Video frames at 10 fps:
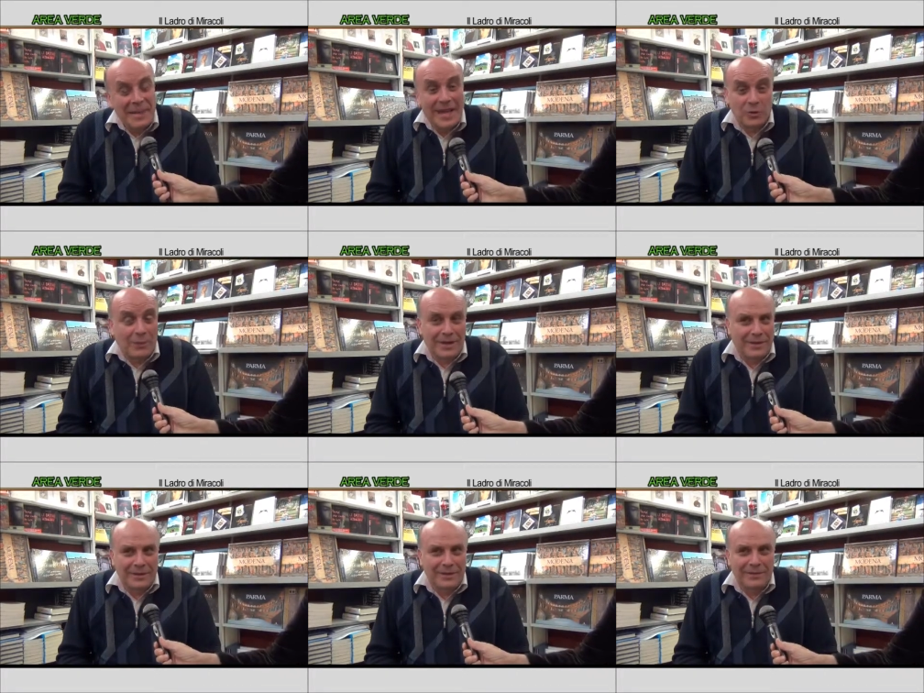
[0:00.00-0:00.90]
Beh, insomma,
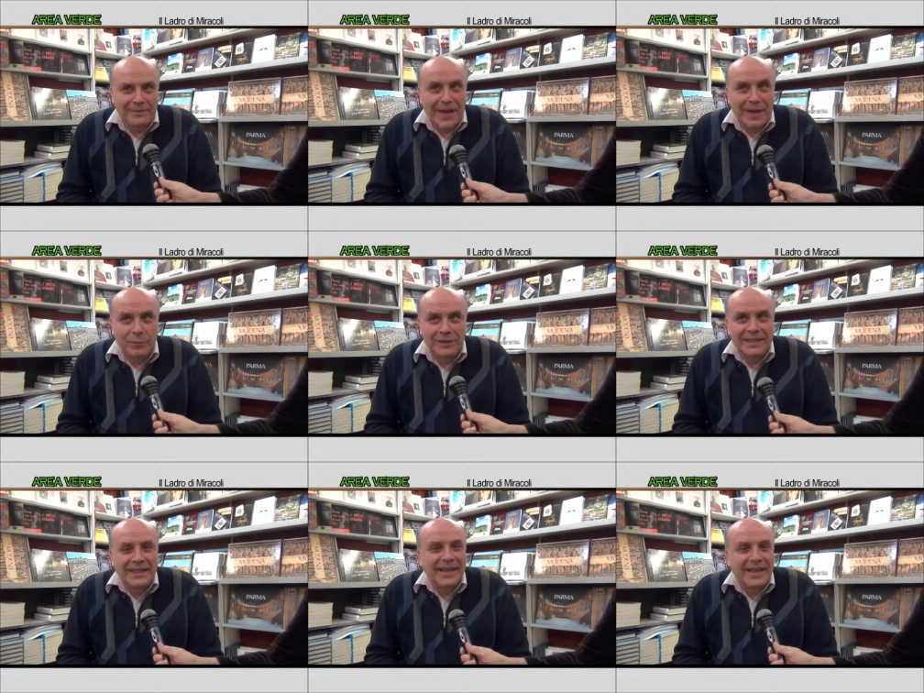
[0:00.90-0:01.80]
eh, è
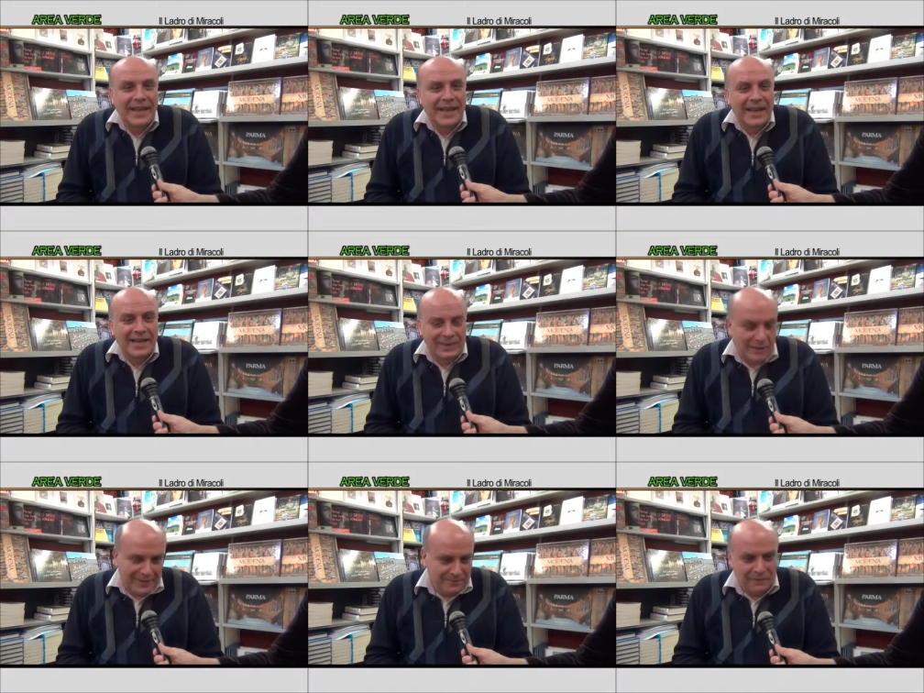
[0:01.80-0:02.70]
inutile dire che
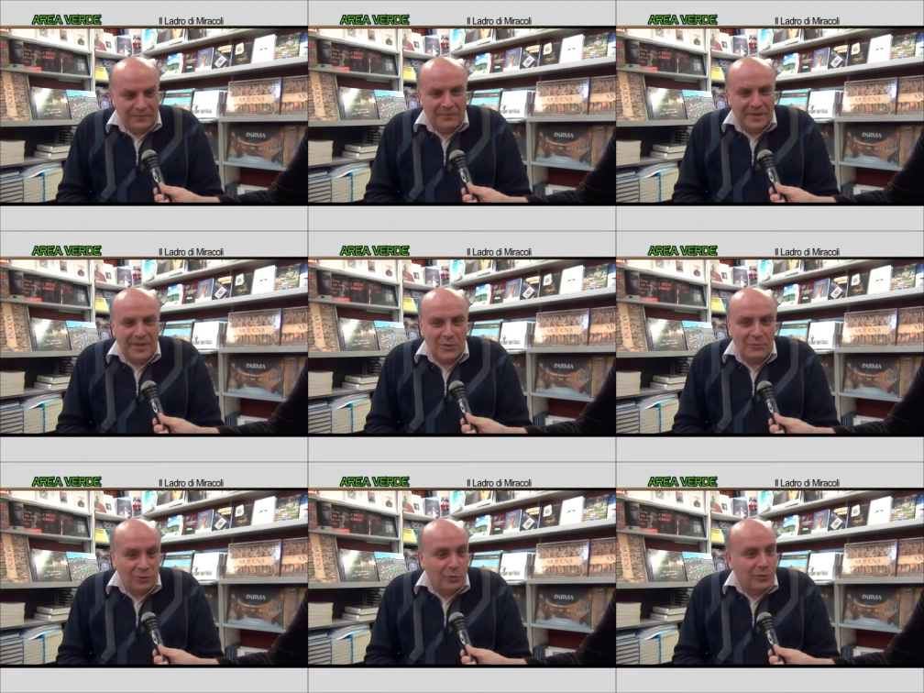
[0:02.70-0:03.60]
cioè, mm, io
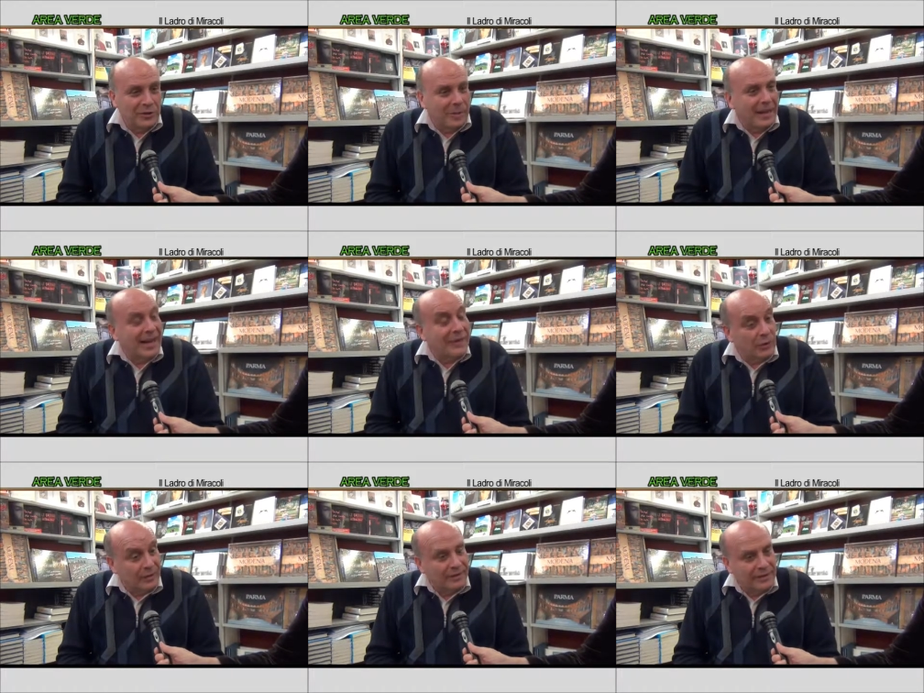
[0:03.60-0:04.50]
mi sono
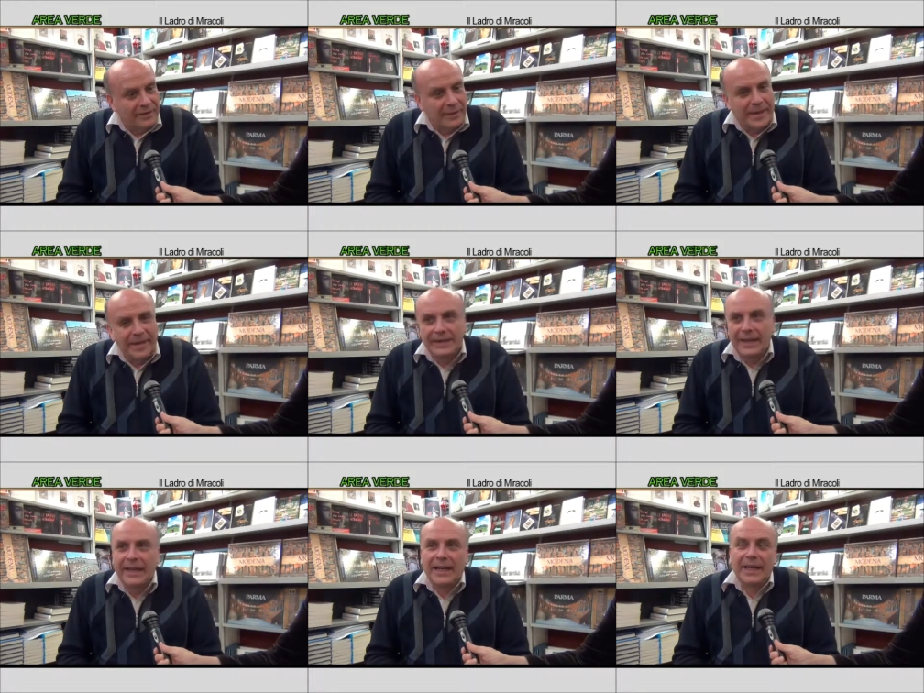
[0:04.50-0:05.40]
ispirato
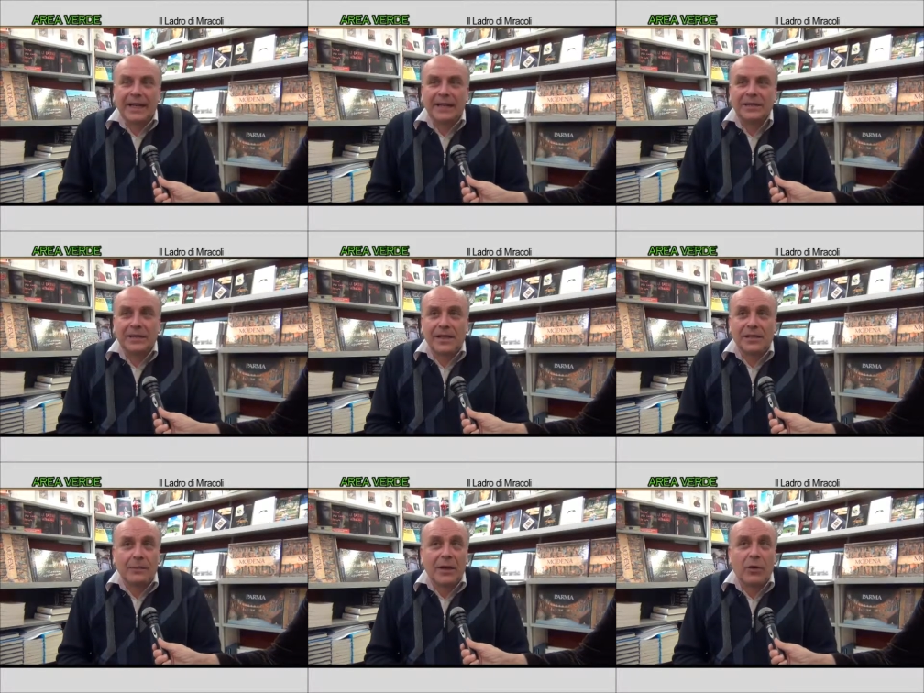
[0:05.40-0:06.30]
effettivamente a, a
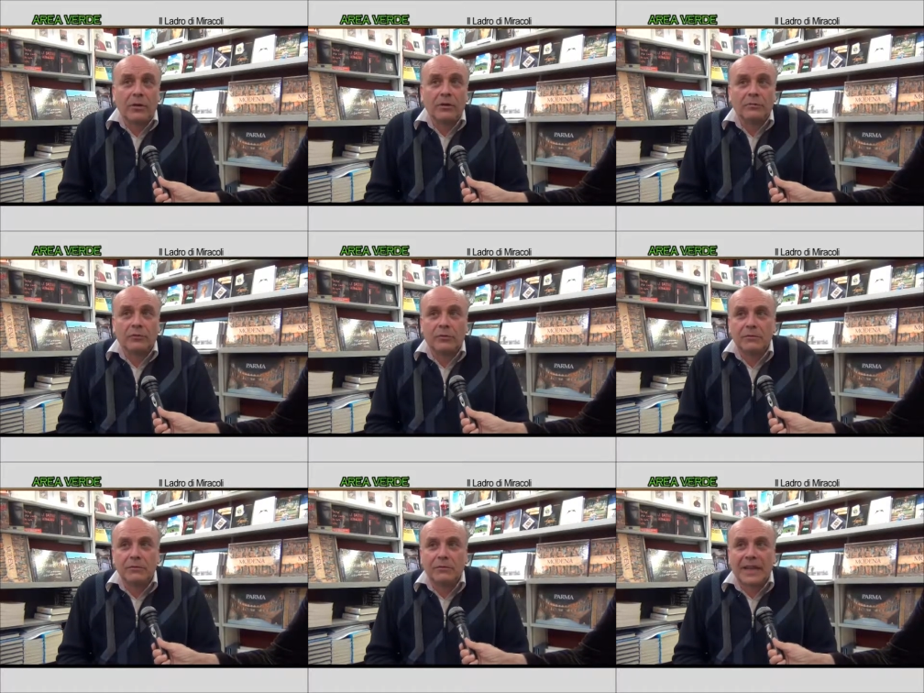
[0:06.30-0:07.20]
Simenon, io sono
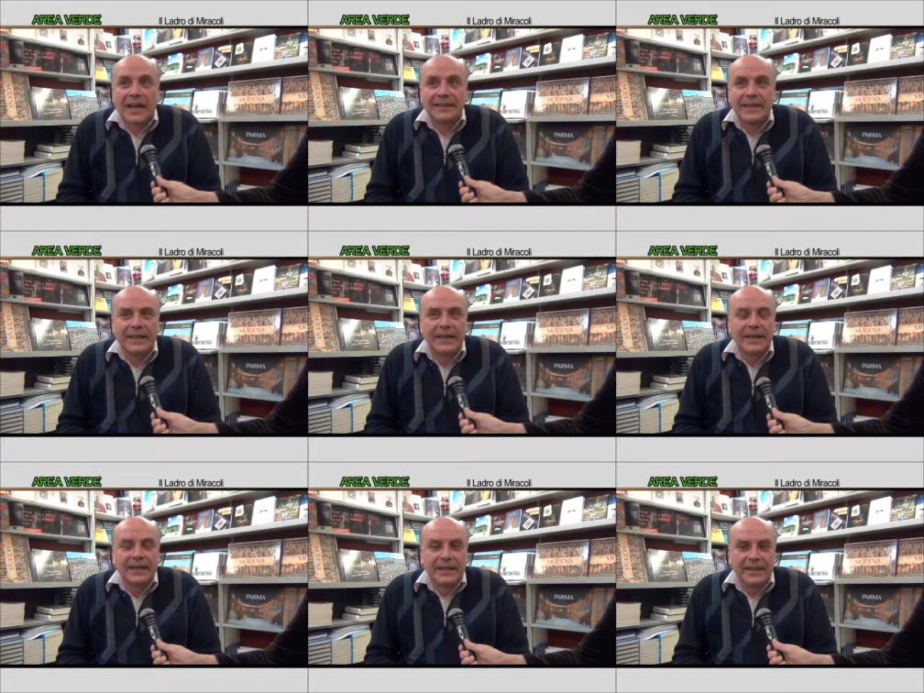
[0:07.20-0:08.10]
un, grande
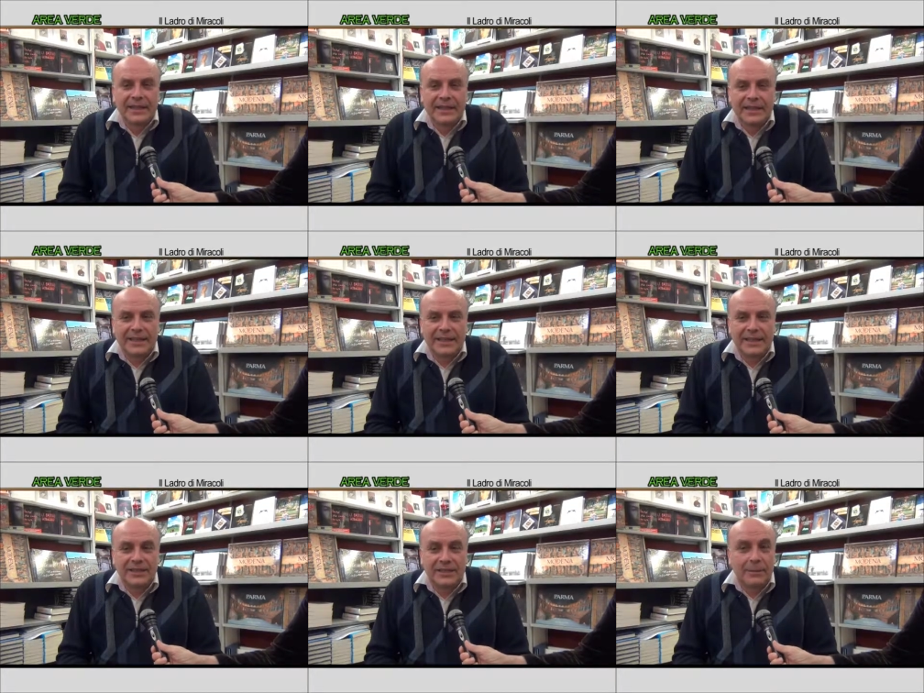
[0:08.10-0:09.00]
eh,
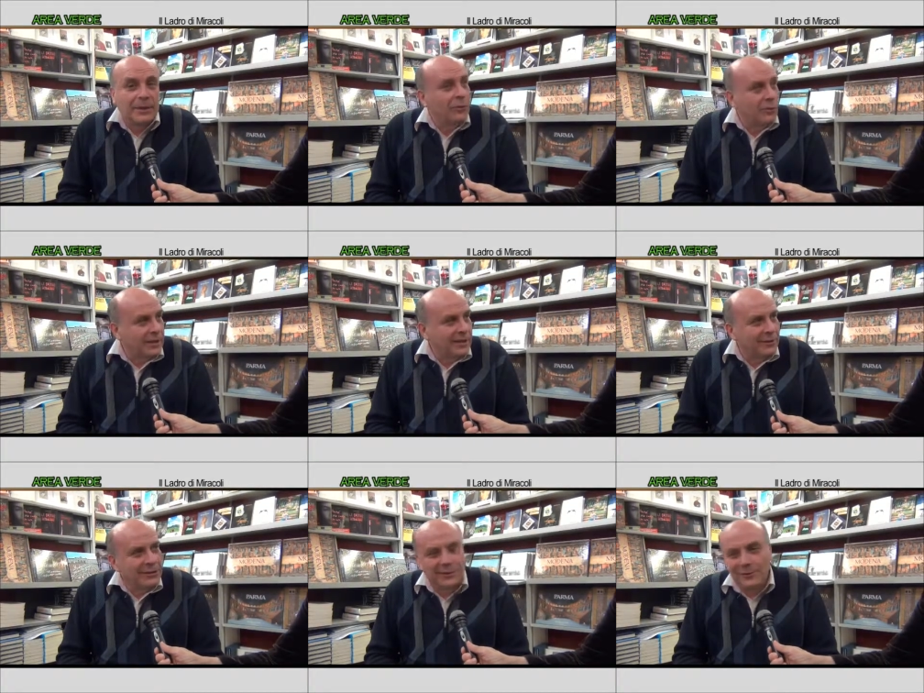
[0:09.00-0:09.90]
estimatore di
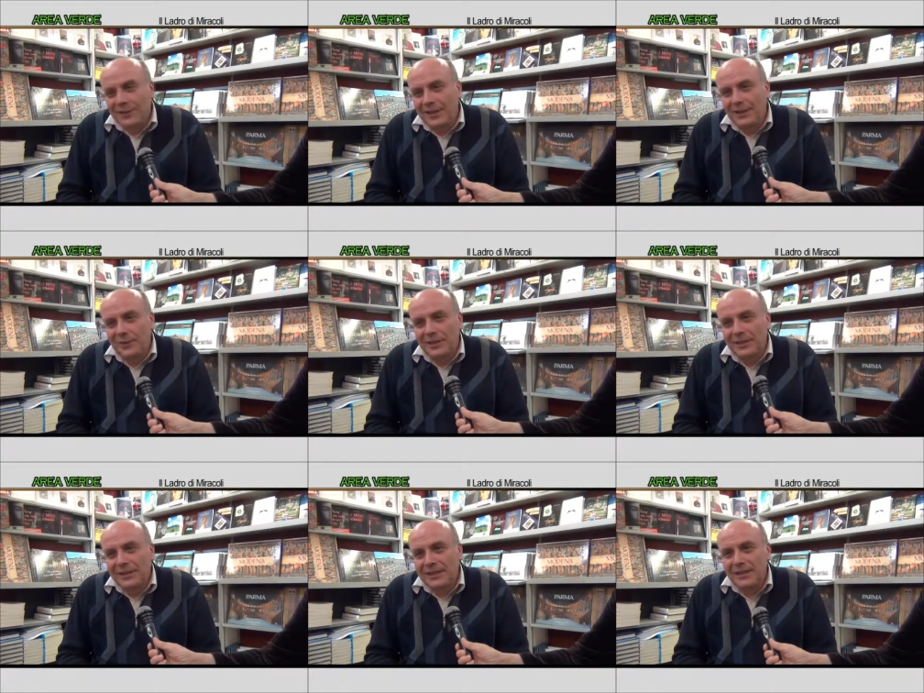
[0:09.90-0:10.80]
questo
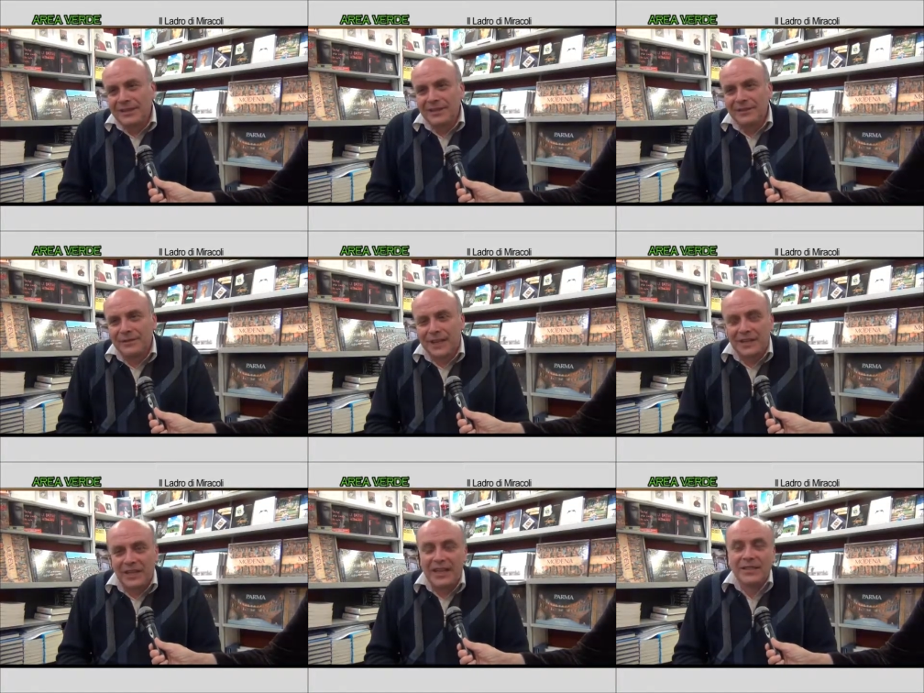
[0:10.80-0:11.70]
scrittore
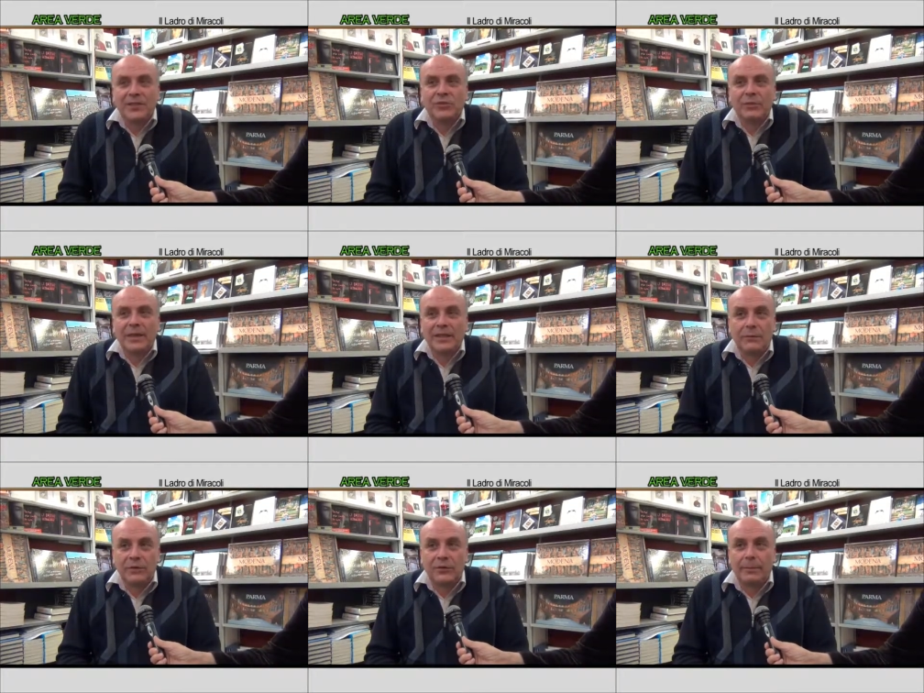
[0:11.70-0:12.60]
francese, insomma, e di questo